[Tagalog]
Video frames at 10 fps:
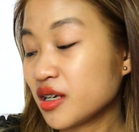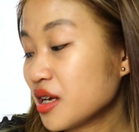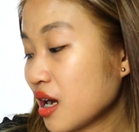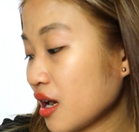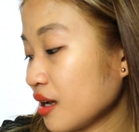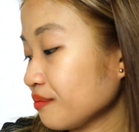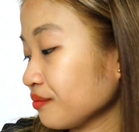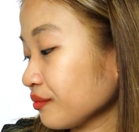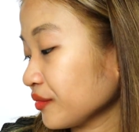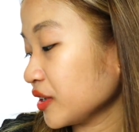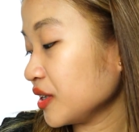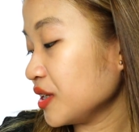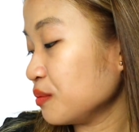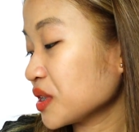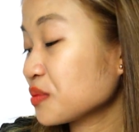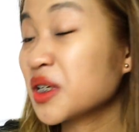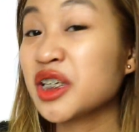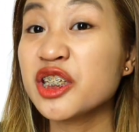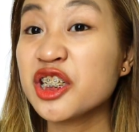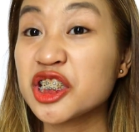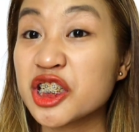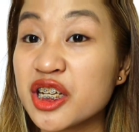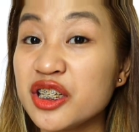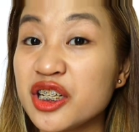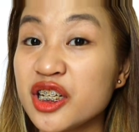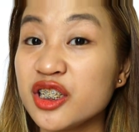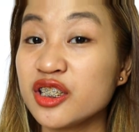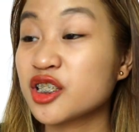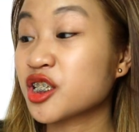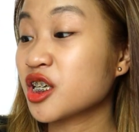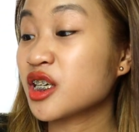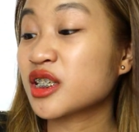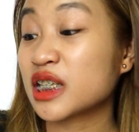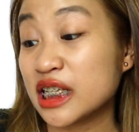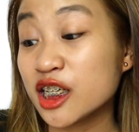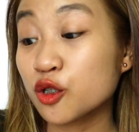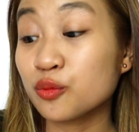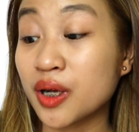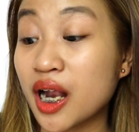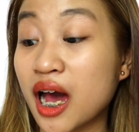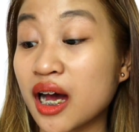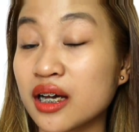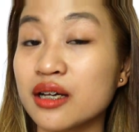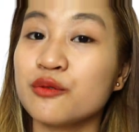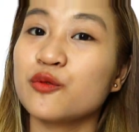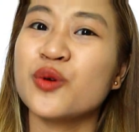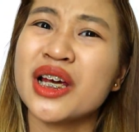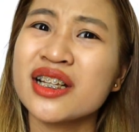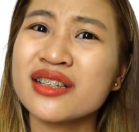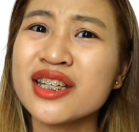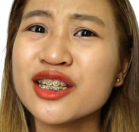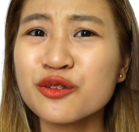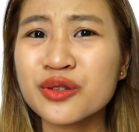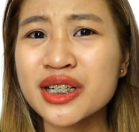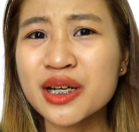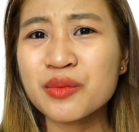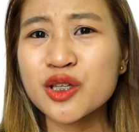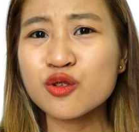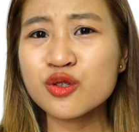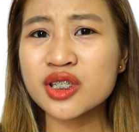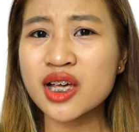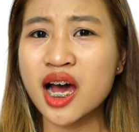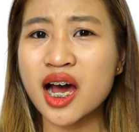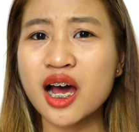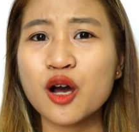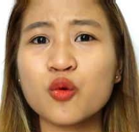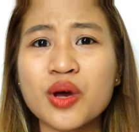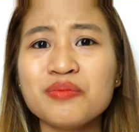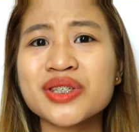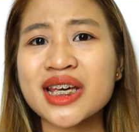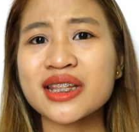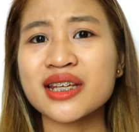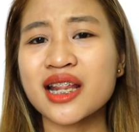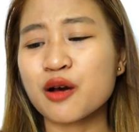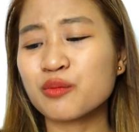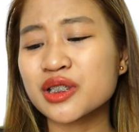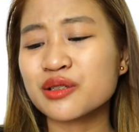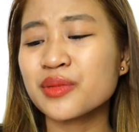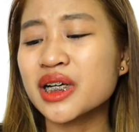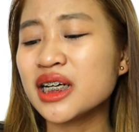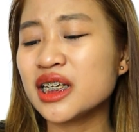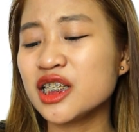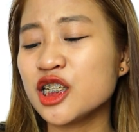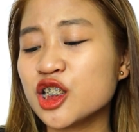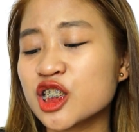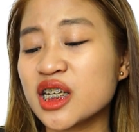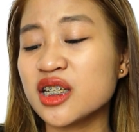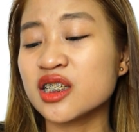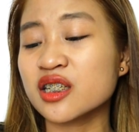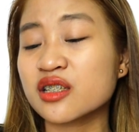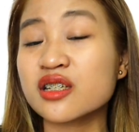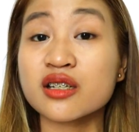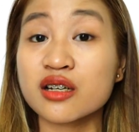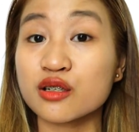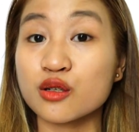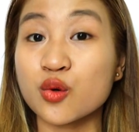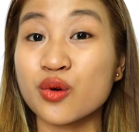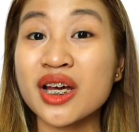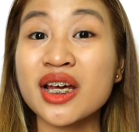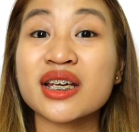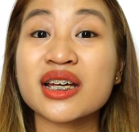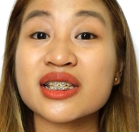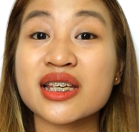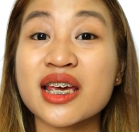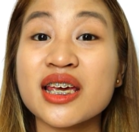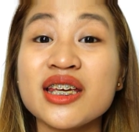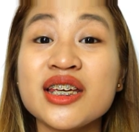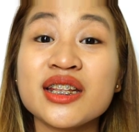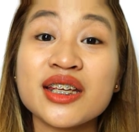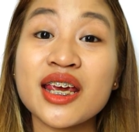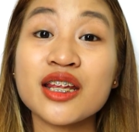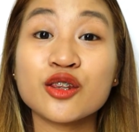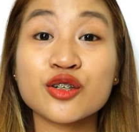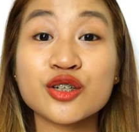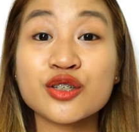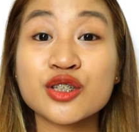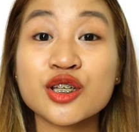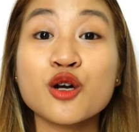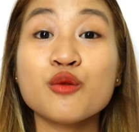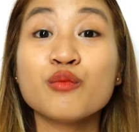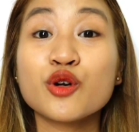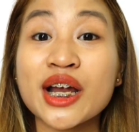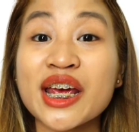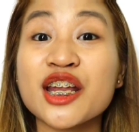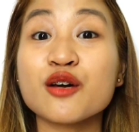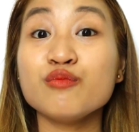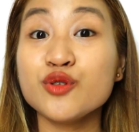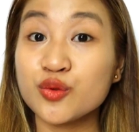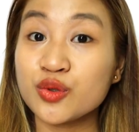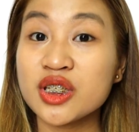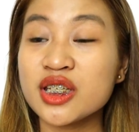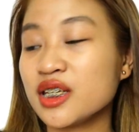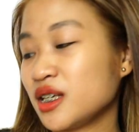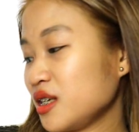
yeah, mas maganda yung shade range sa tingin ko pa lang. Well, tingin ko rin naman dun sa website nila, mas magaganda yung shades ng sa Sunglow kasi it caters Morena Beauty.